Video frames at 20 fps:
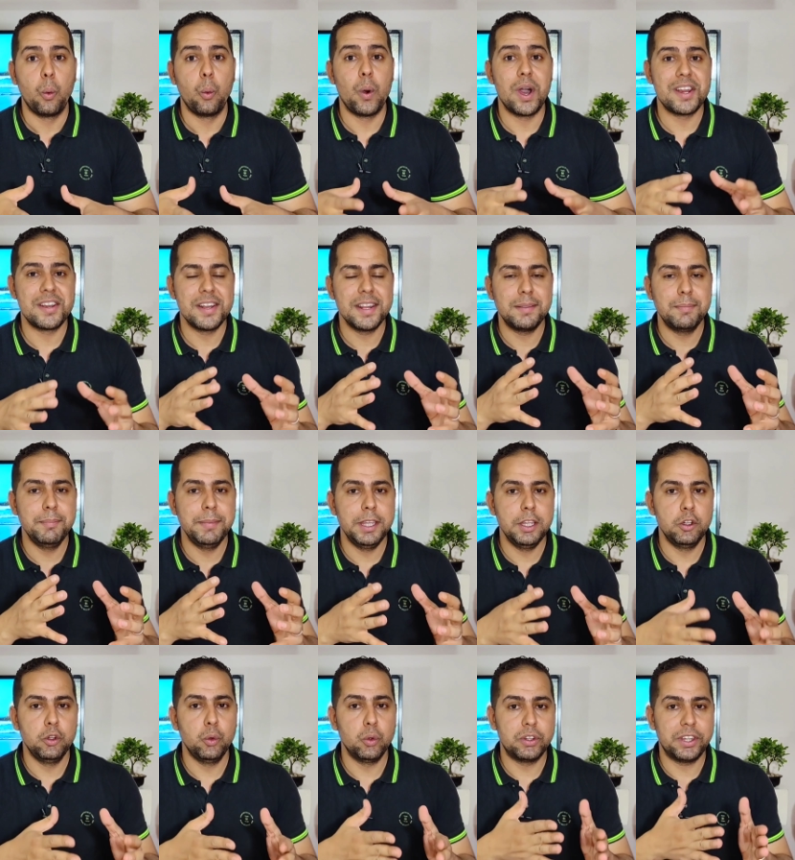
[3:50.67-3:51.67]

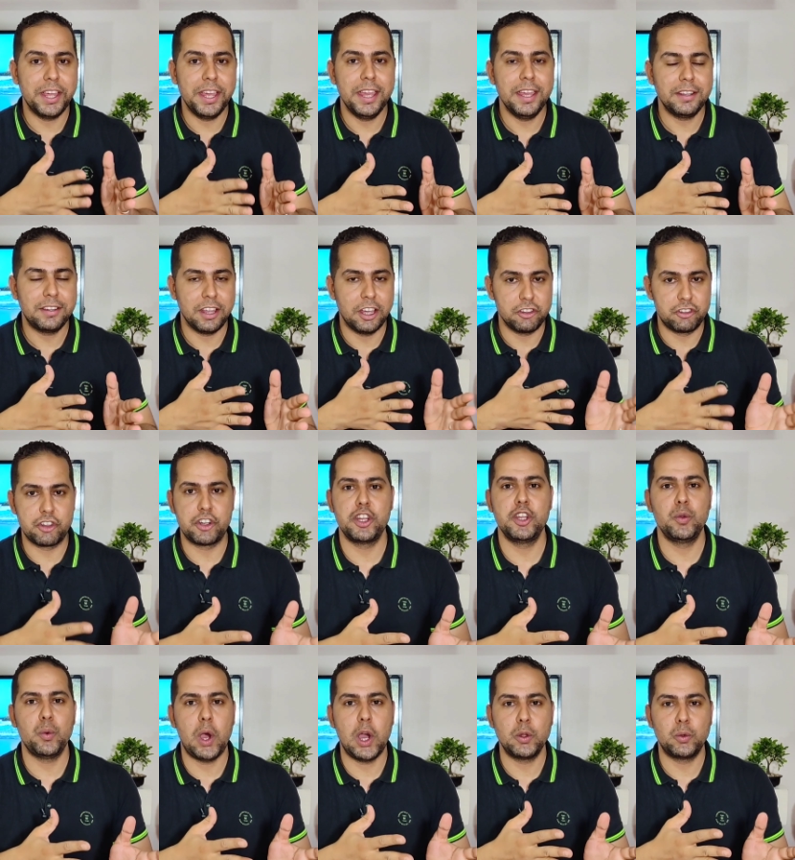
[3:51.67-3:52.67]
والريدمي نوت 8
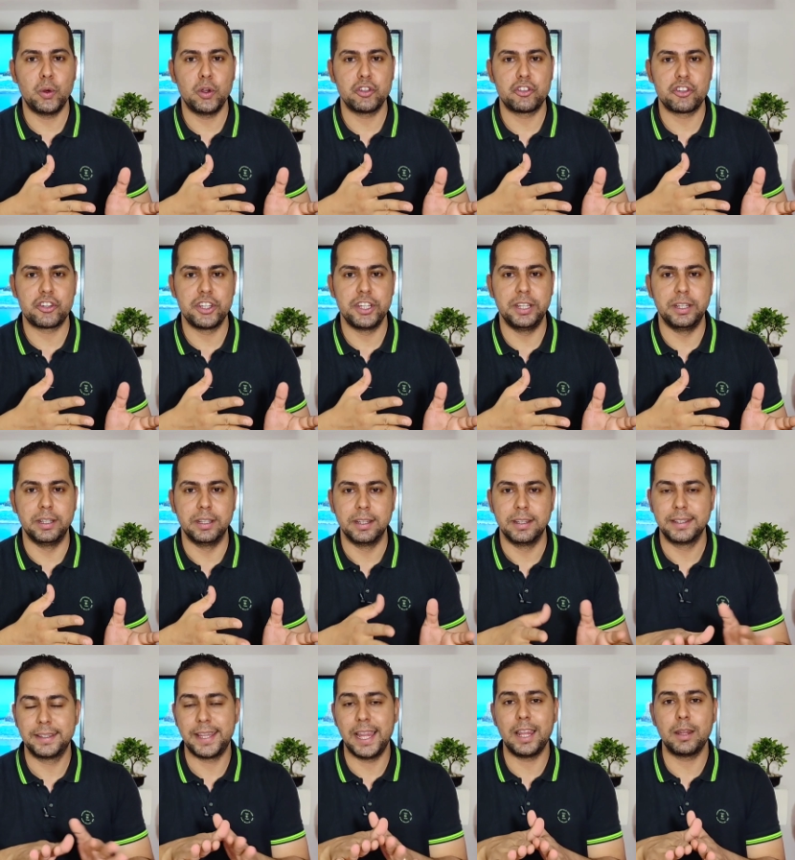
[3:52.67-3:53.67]
2021